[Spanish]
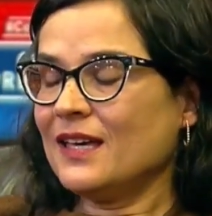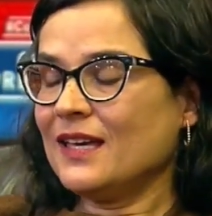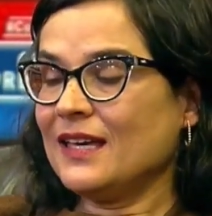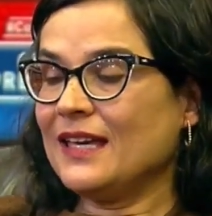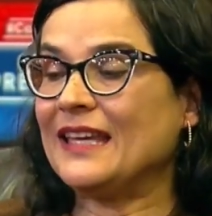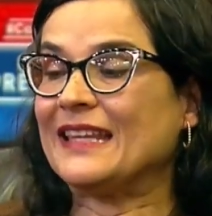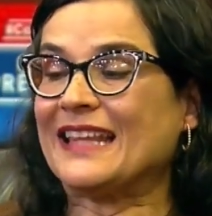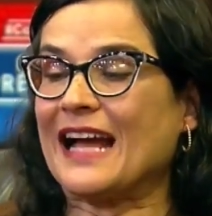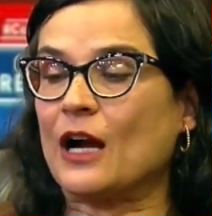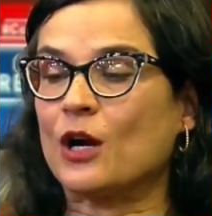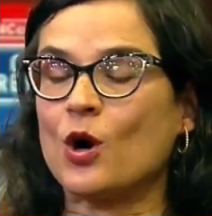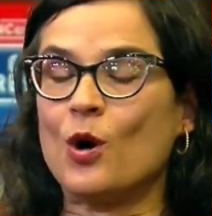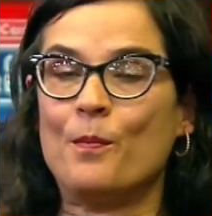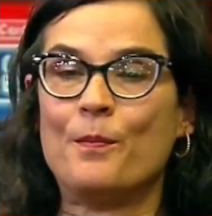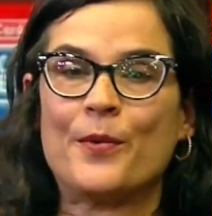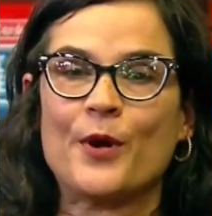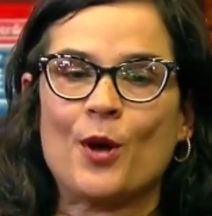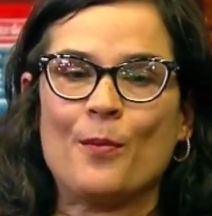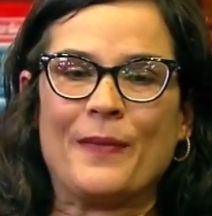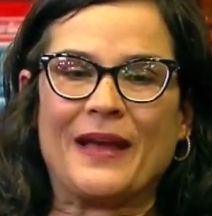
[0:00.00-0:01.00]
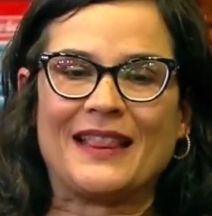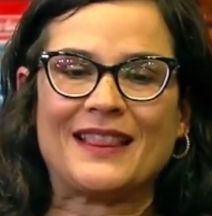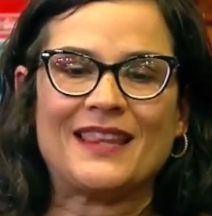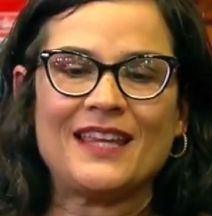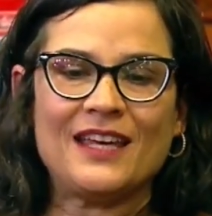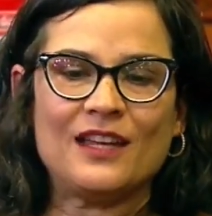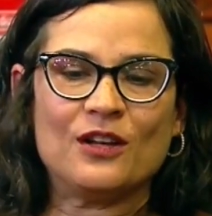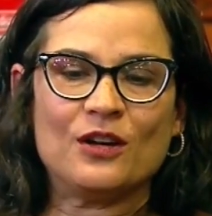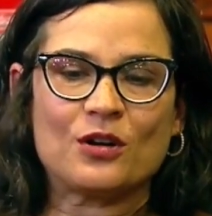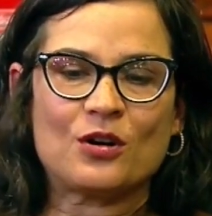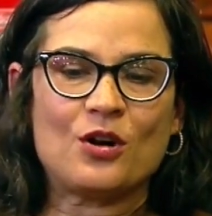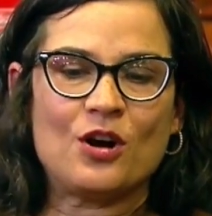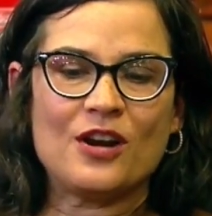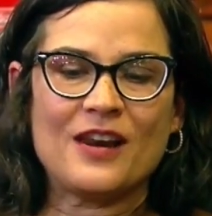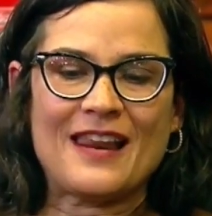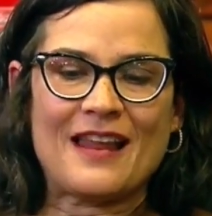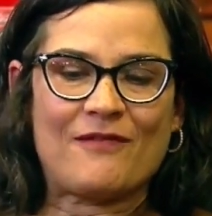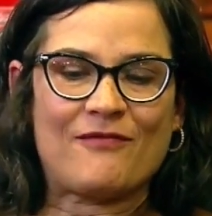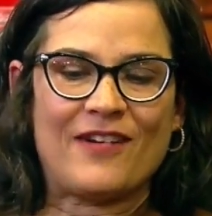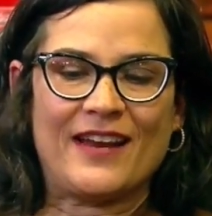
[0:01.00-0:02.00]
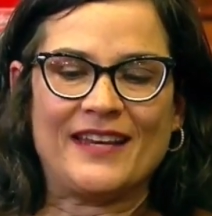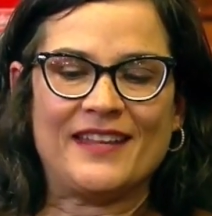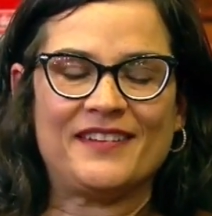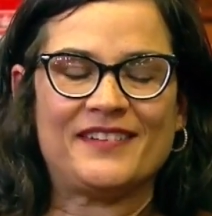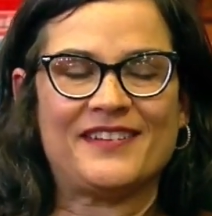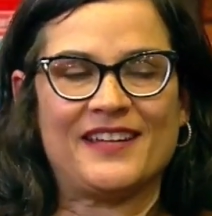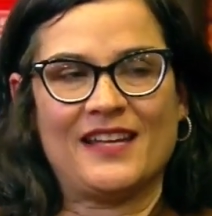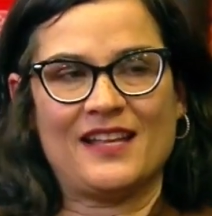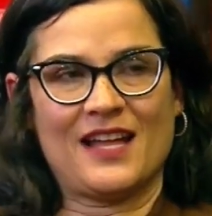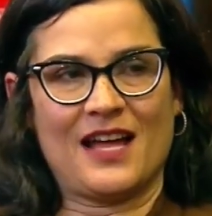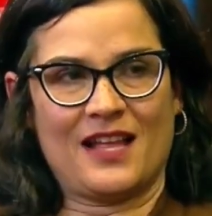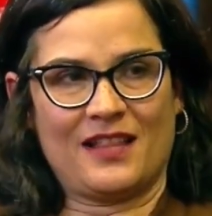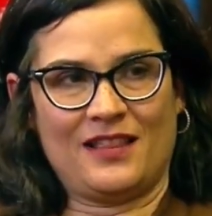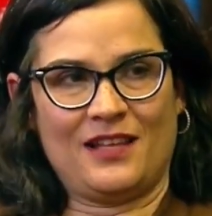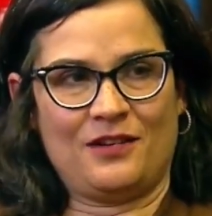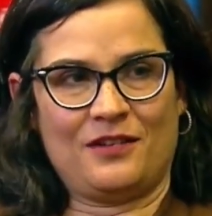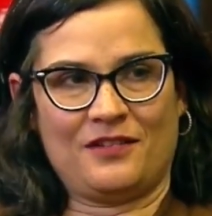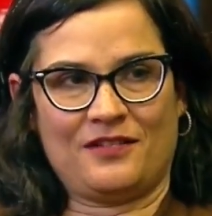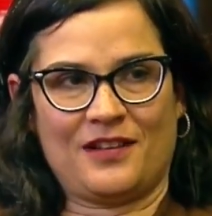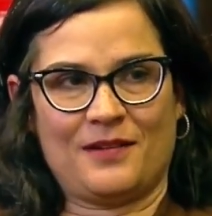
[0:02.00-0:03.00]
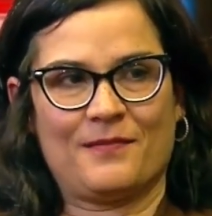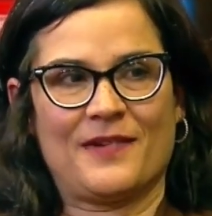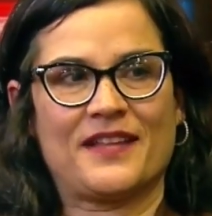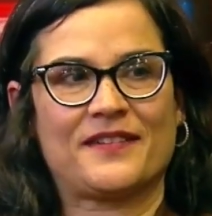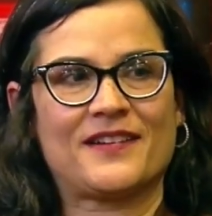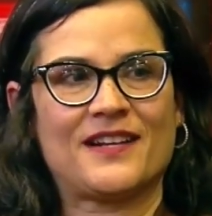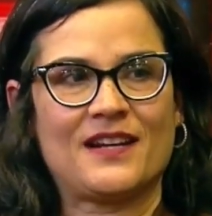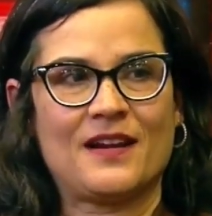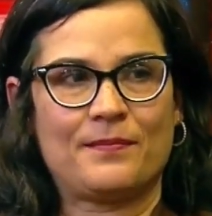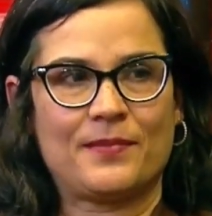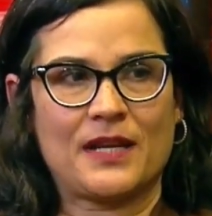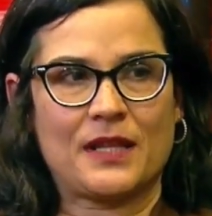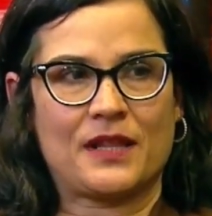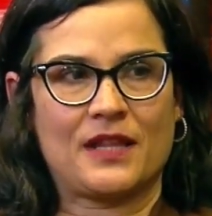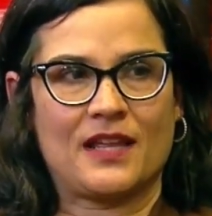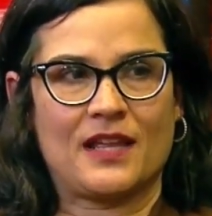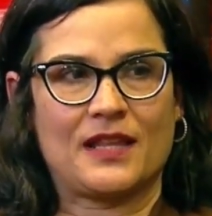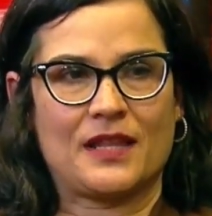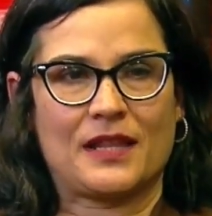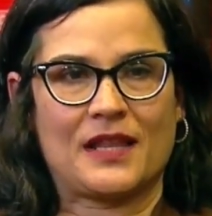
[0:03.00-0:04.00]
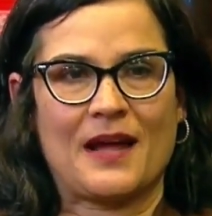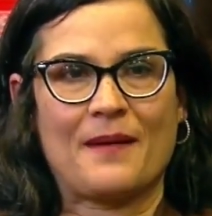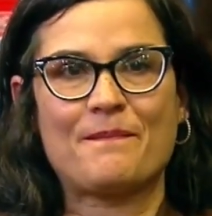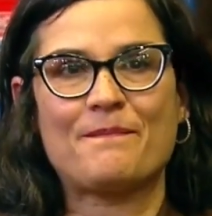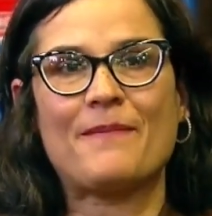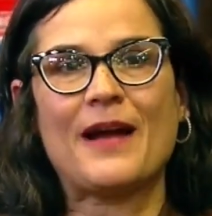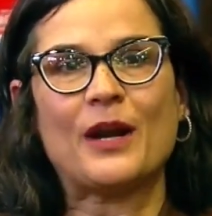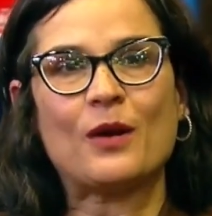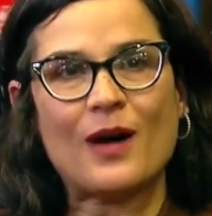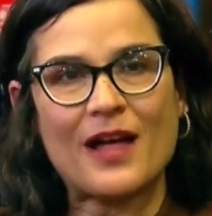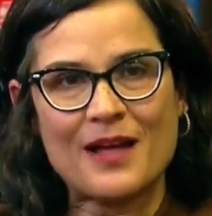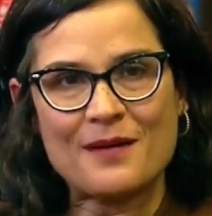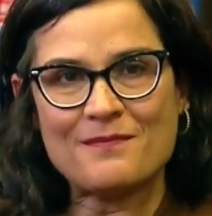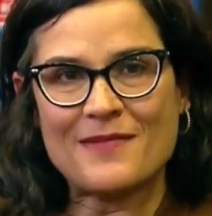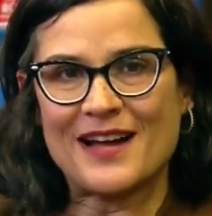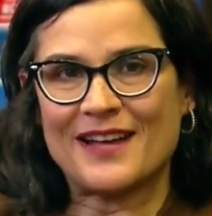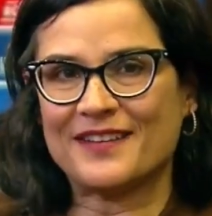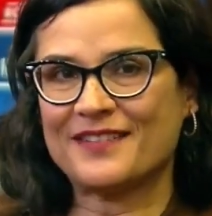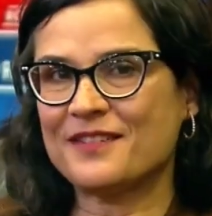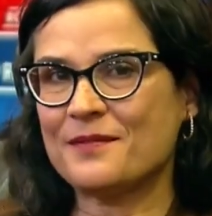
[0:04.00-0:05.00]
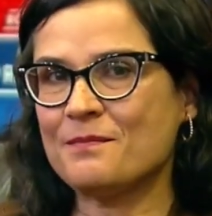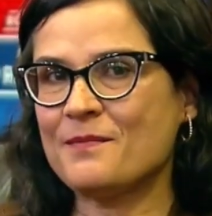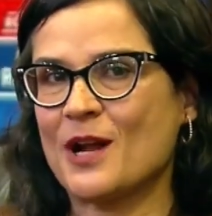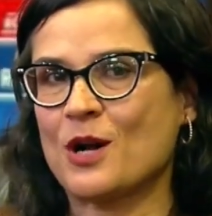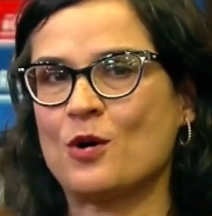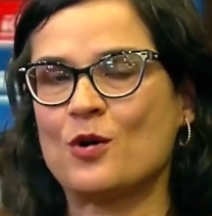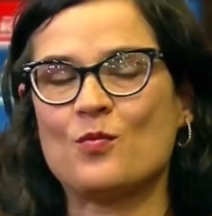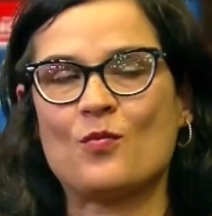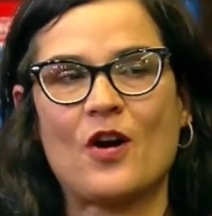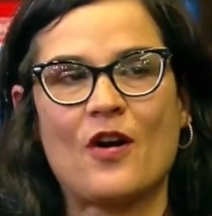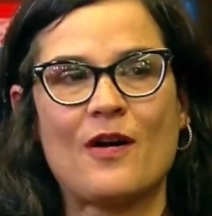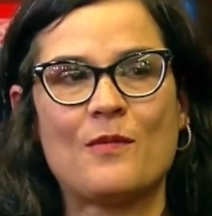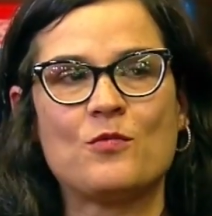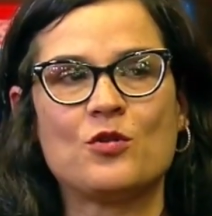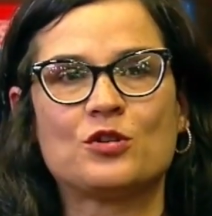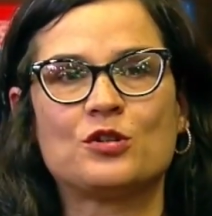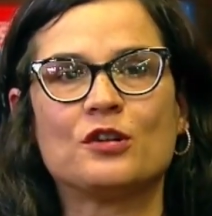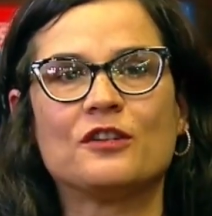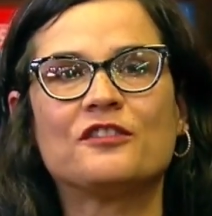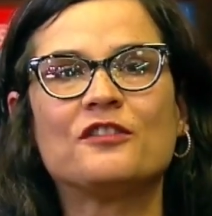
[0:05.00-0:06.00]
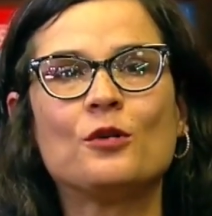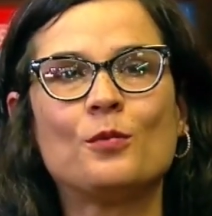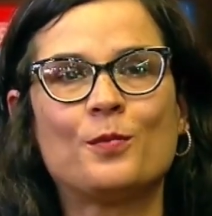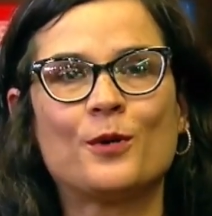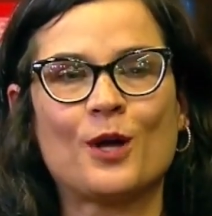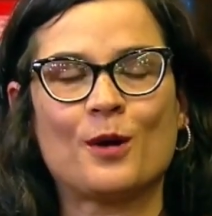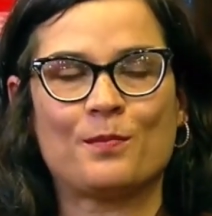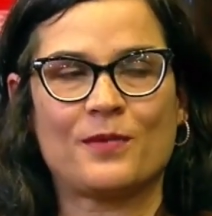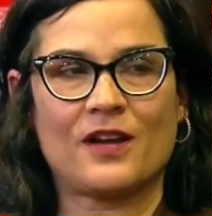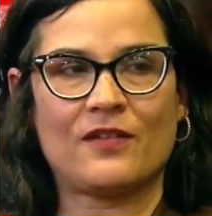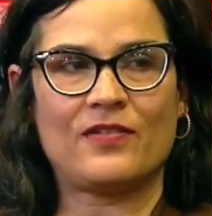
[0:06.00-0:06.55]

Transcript: y tan comprometido con la felicidad de los demás en la presidencia, pero además me conmueve mucho su propia